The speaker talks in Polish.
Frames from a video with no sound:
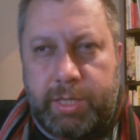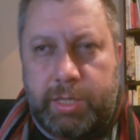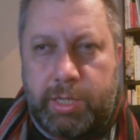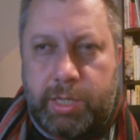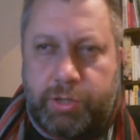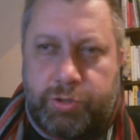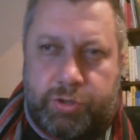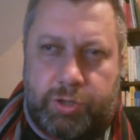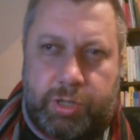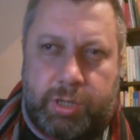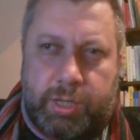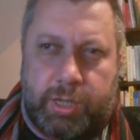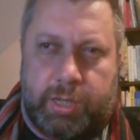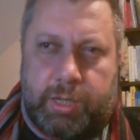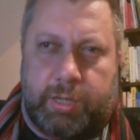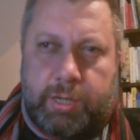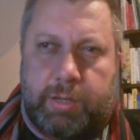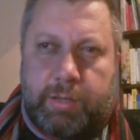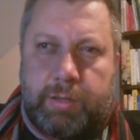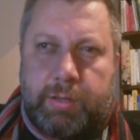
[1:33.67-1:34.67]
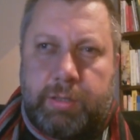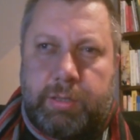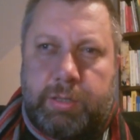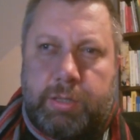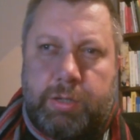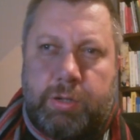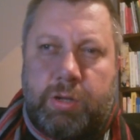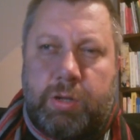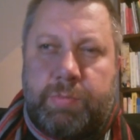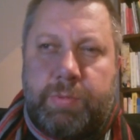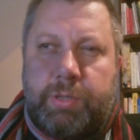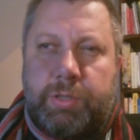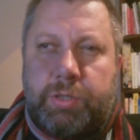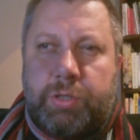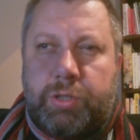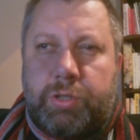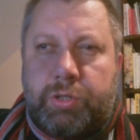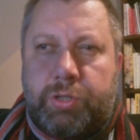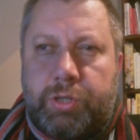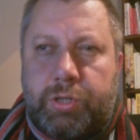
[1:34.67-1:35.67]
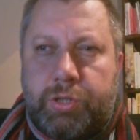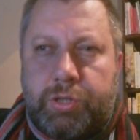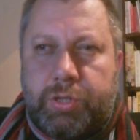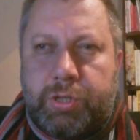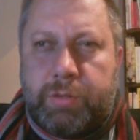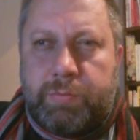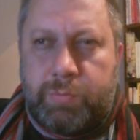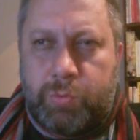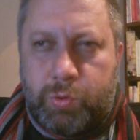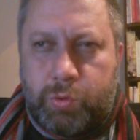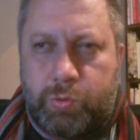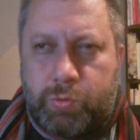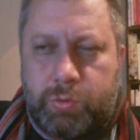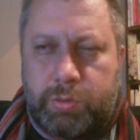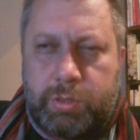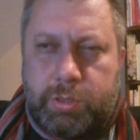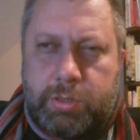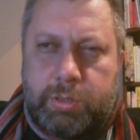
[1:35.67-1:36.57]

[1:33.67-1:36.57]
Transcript: Jeśli tylko będziesz jeszcze mógł,